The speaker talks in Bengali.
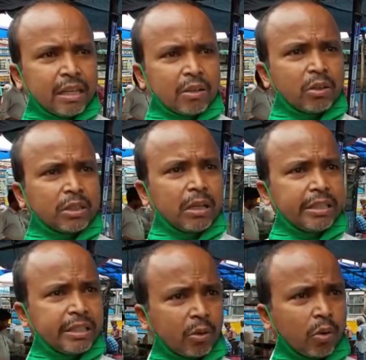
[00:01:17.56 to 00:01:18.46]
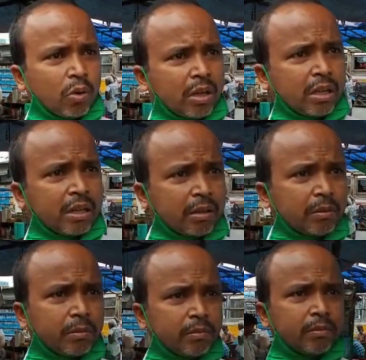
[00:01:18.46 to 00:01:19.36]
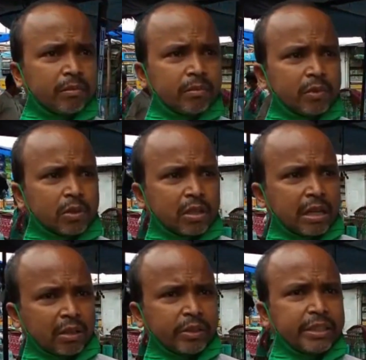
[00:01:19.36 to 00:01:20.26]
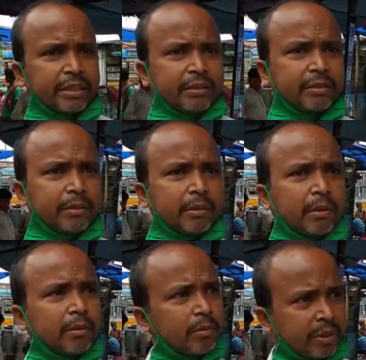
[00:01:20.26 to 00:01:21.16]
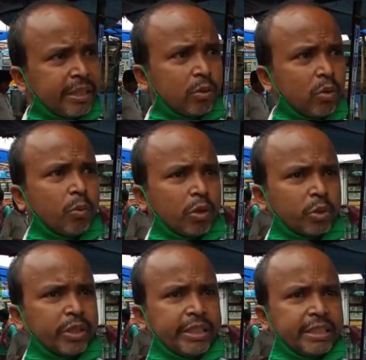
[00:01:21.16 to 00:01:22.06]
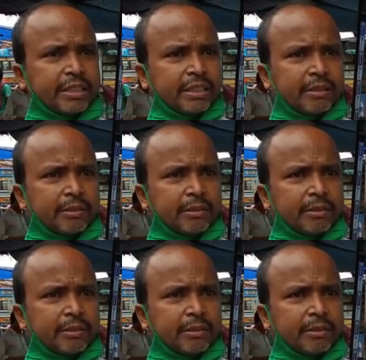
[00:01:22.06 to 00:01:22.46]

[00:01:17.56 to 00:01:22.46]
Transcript: কারণ হচ্ছে এই যে করোনার কারণে ট্রেনগুলো বন্ধ হয়ে গিয়েছে